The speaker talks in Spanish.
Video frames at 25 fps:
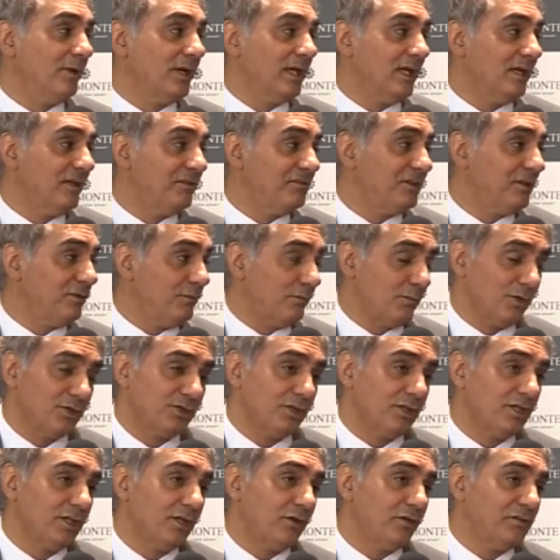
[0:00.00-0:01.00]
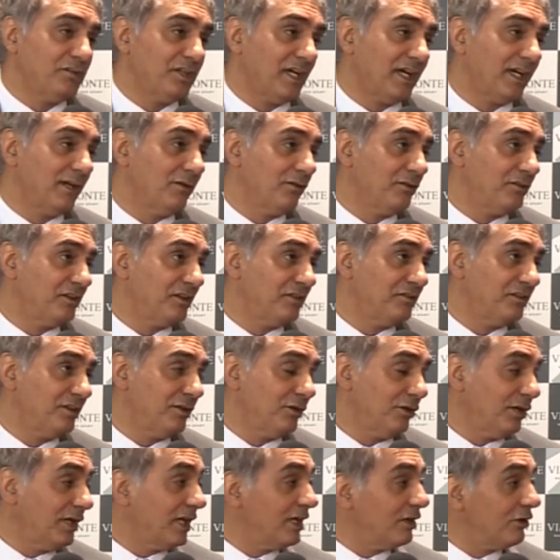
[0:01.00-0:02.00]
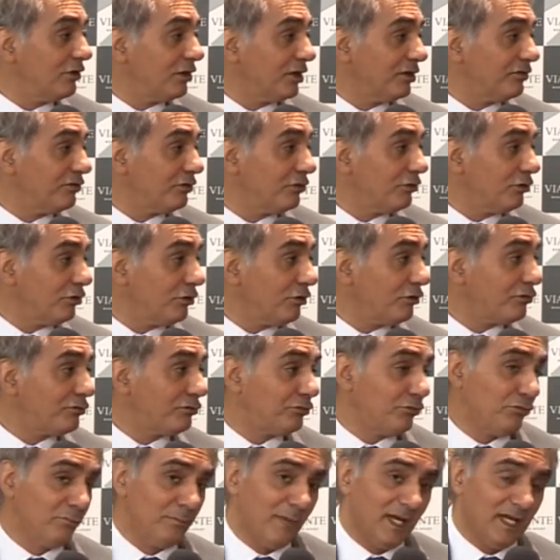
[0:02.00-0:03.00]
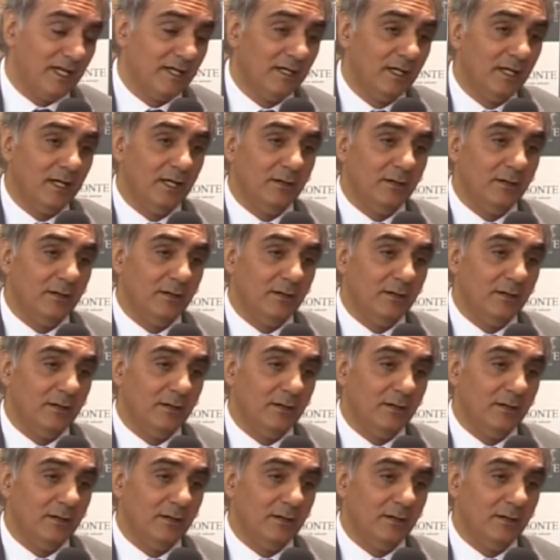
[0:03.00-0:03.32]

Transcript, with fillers: voy a decir un montón de cosas que no se hicieron y creo que eso no nos suma.